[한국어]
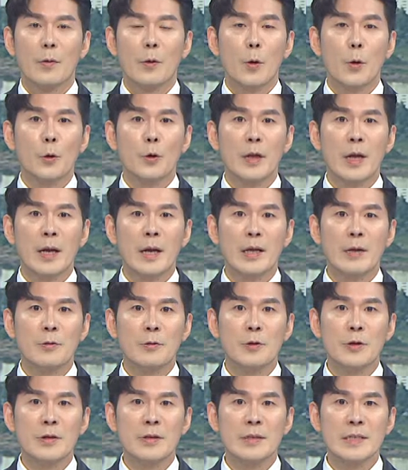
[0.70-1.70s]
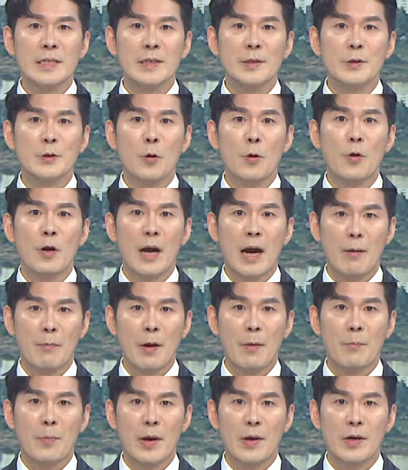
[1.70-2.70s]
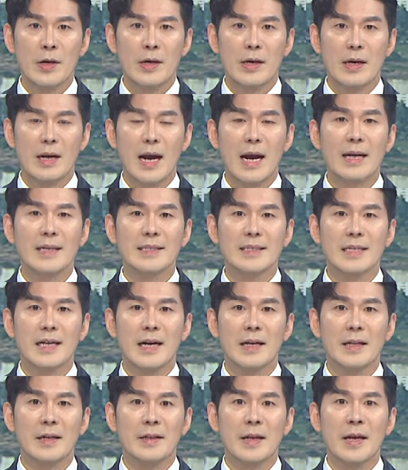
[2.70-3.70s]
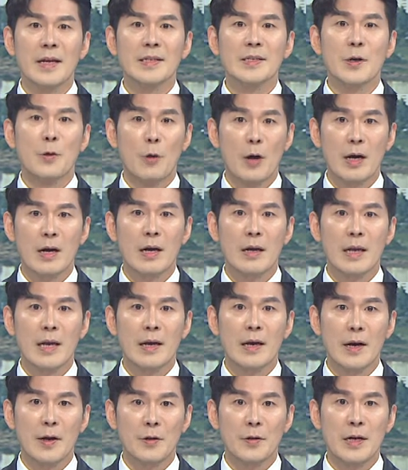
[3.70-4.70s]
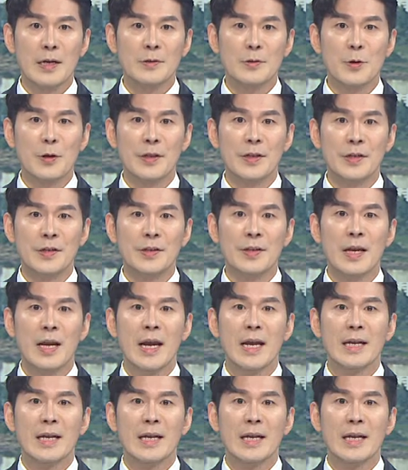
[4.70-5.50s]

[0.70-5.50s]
코로나19 등 신종 감염병을 1시간 안에 정확하게 가려낼 수 있는